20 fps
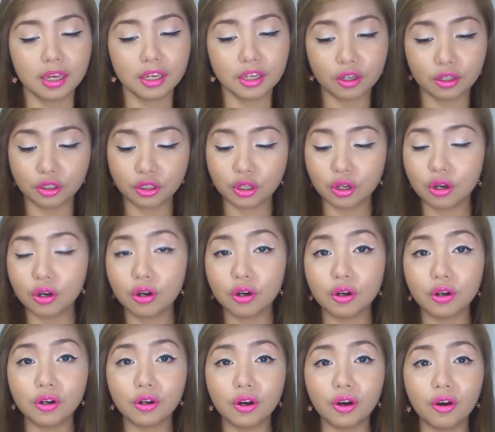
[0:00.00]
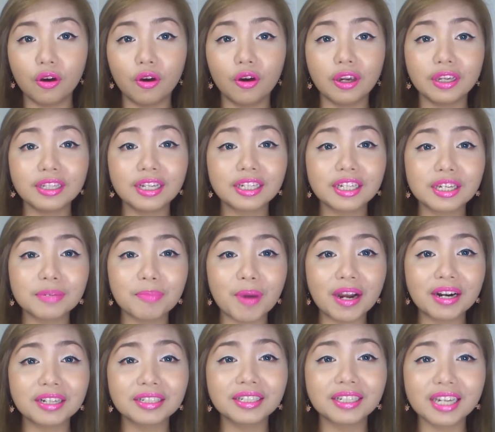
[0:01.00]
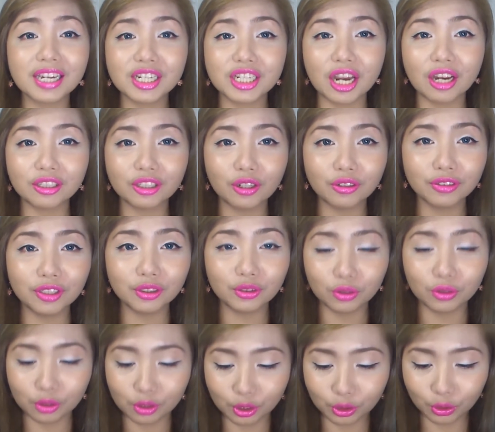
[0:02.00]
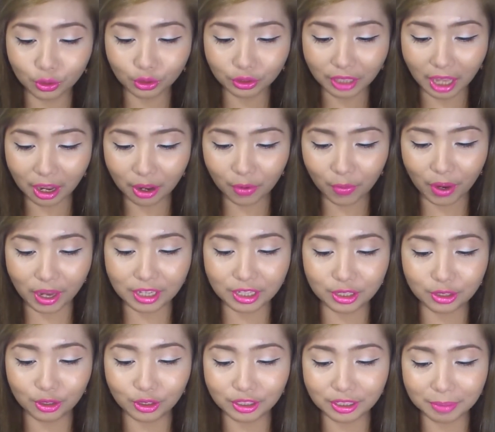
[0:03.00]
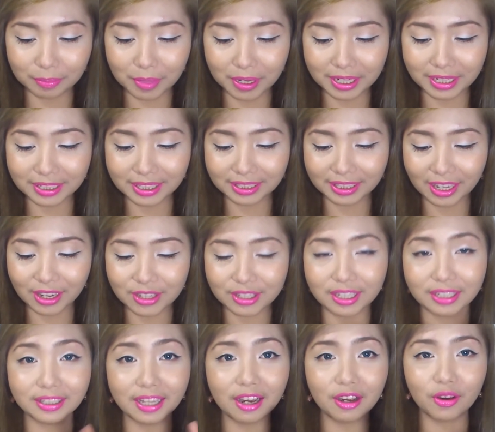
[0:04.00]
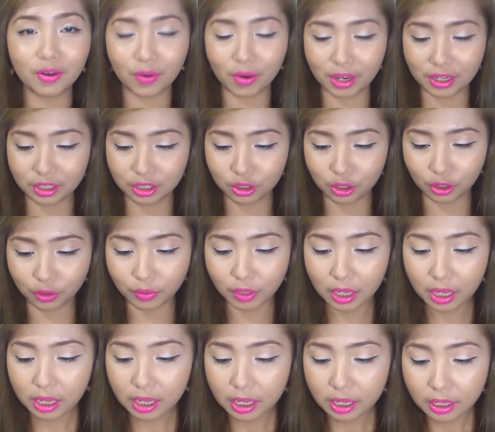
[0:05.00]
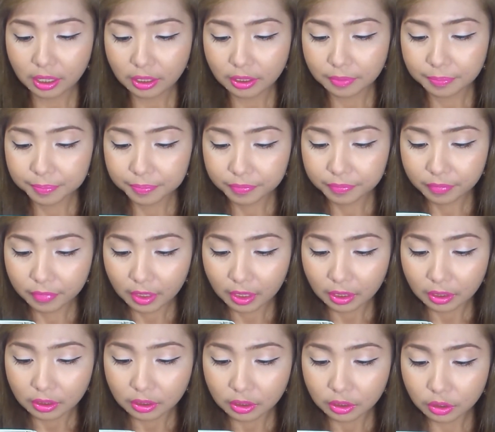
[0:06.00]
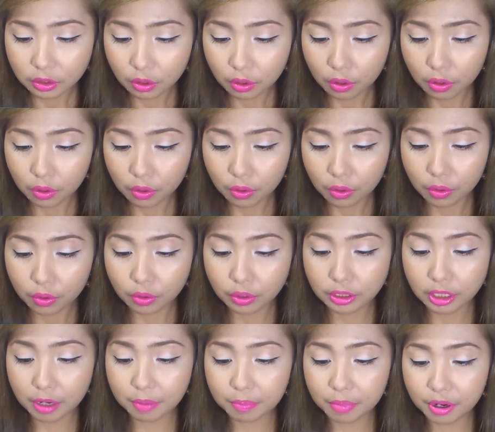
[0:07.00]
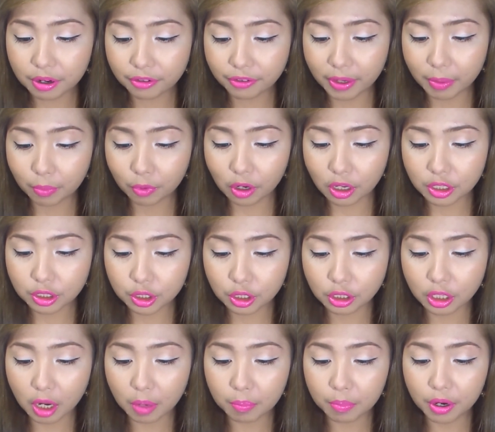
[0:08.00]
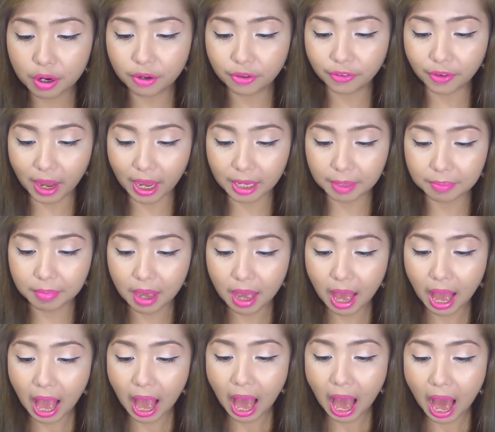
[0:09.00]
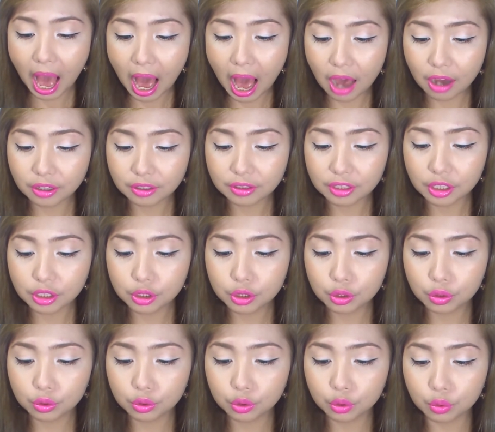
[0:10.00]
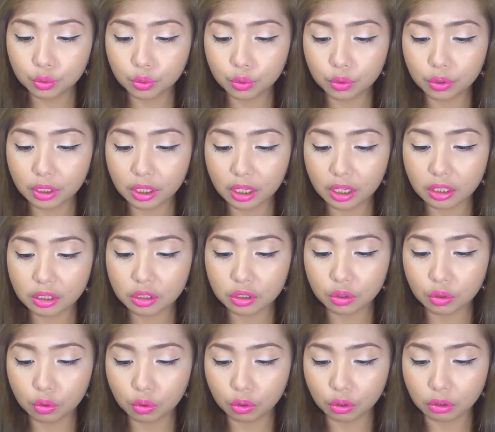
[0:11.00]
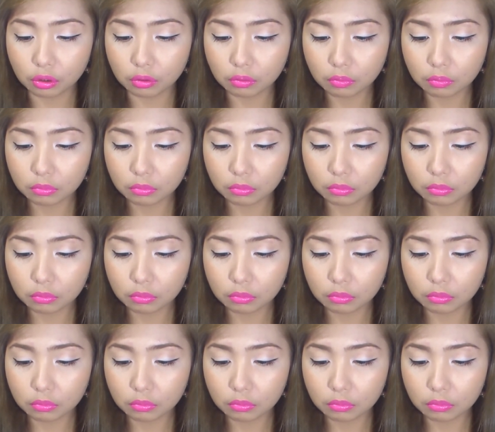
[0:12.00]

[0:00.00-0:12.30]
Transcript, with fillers: Yan, so, okay, naging, parang naging shoutout na tuloy itong tag question. Simbalik na tayo sa tag question. So, number 5, question number 5, how did you do in school?